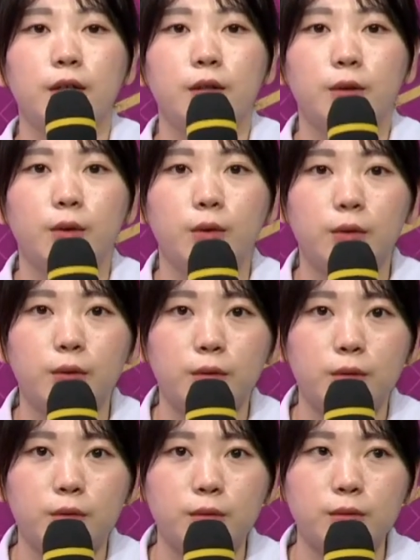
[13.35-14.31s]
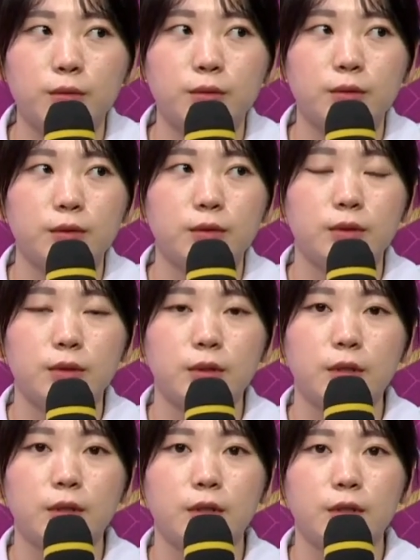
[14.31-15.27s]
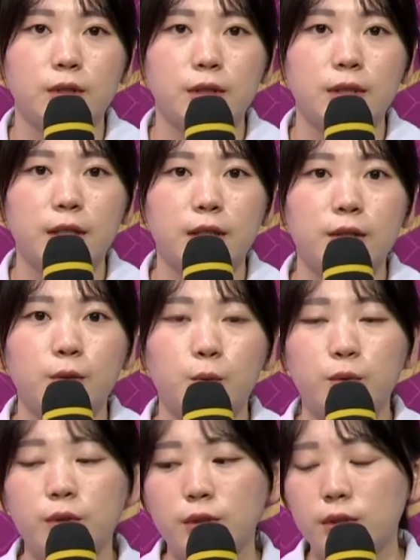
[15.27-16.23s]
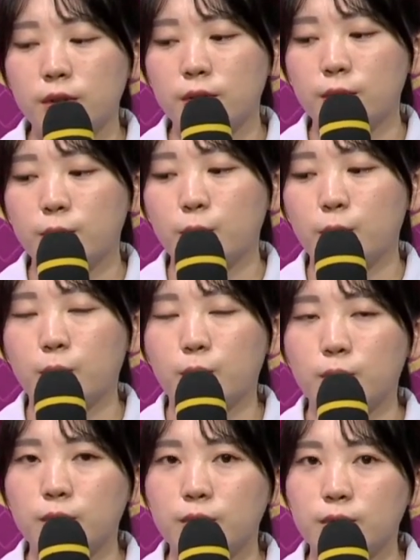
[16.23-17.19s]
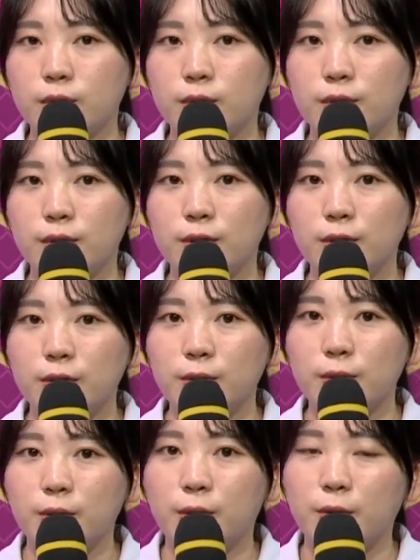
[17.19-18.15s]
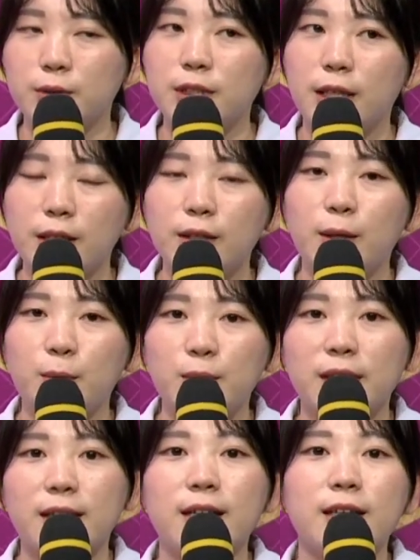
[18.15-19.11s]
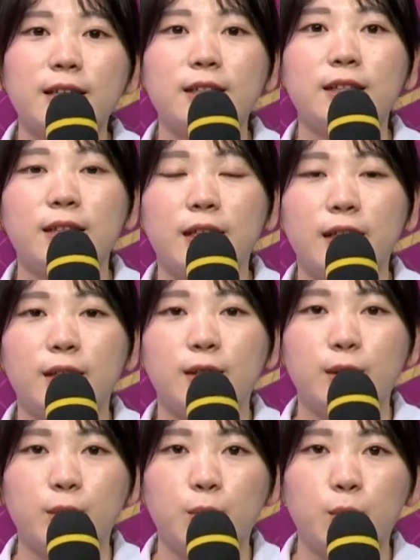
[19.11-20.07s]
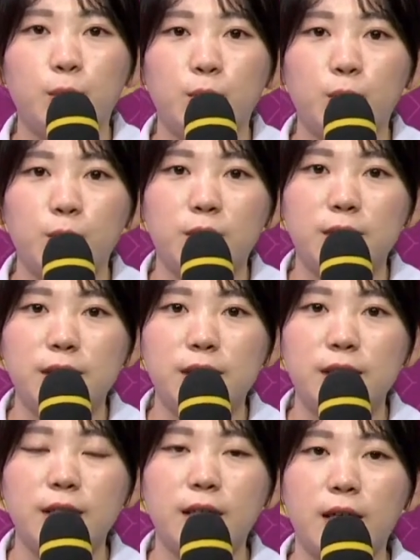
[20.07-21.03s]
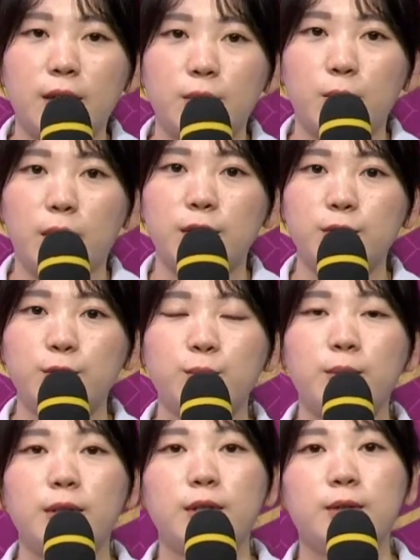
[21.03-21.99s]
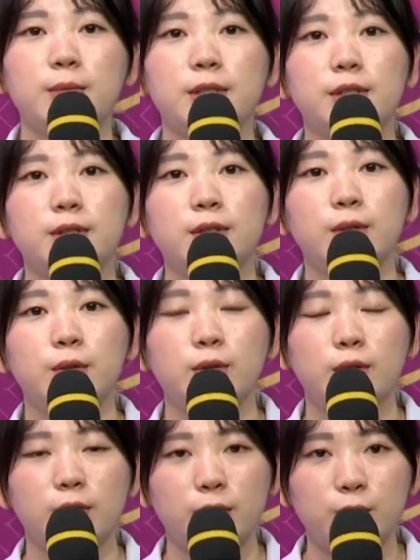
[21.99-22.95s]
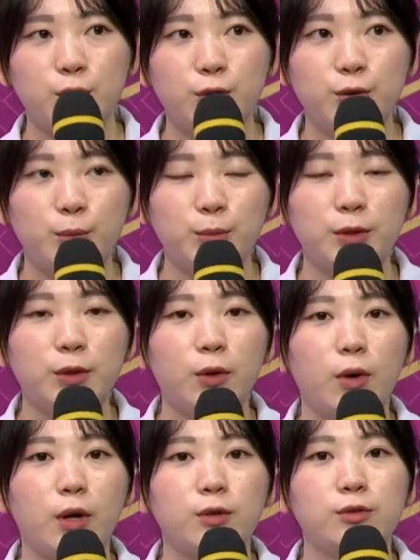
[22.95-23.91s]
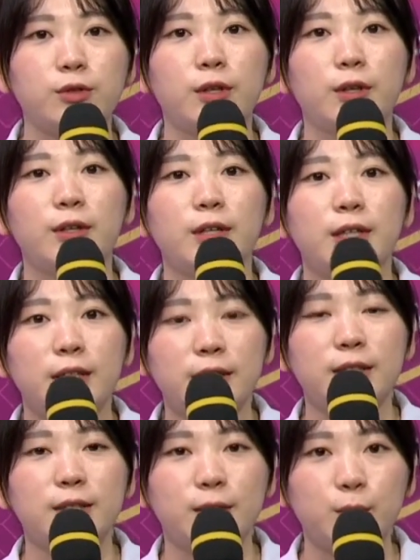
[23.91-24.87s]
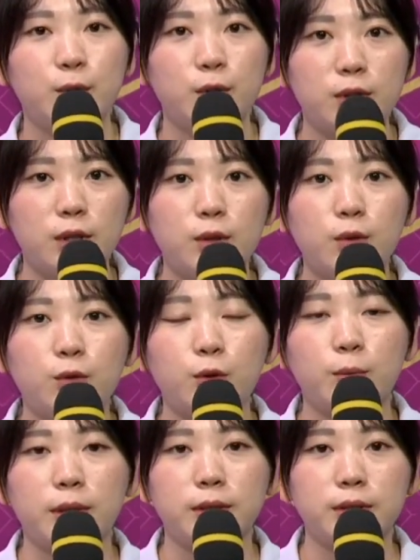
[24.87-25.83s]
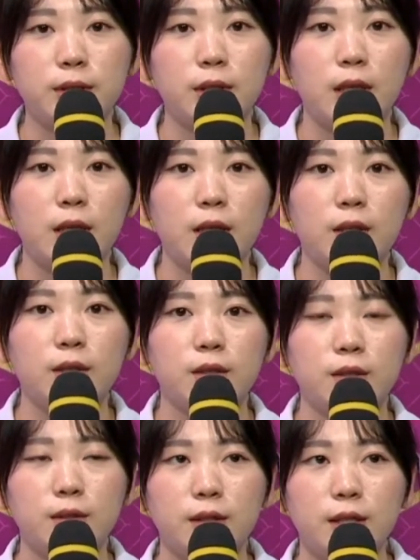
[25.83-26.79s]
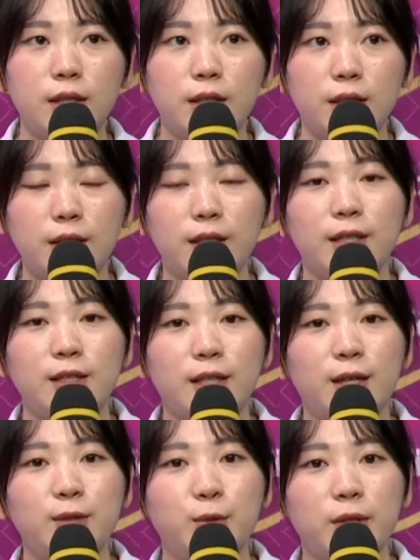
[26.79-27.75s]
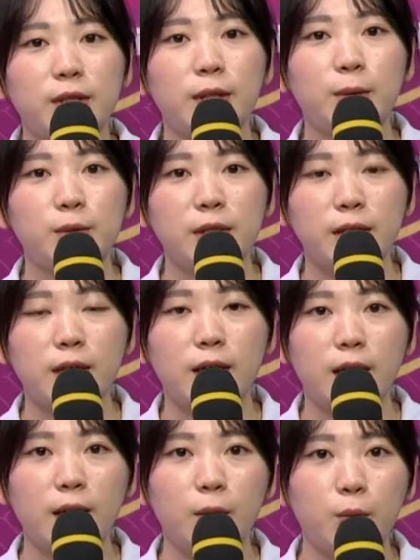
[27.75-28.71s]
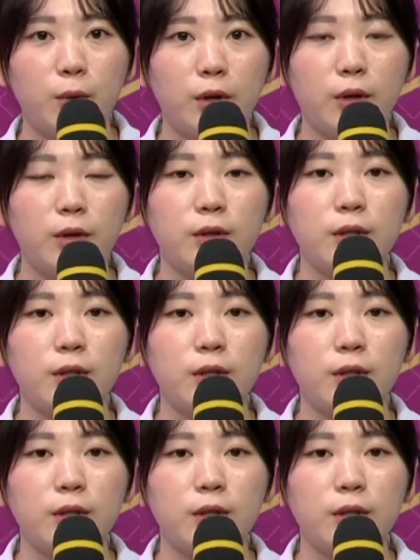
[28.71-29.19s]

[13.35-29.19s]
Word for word: 어, 일단은 오늘 또 어, 잘했다고 생각했는데 그래도 오늘 지니까 또 아쉬운 마음이 드는 거는 음. 어쩔 수 없는 것 같고요. 근데 그래도 전체적으로 봤을 때는 기대 이상으로 했다고 생각하고요.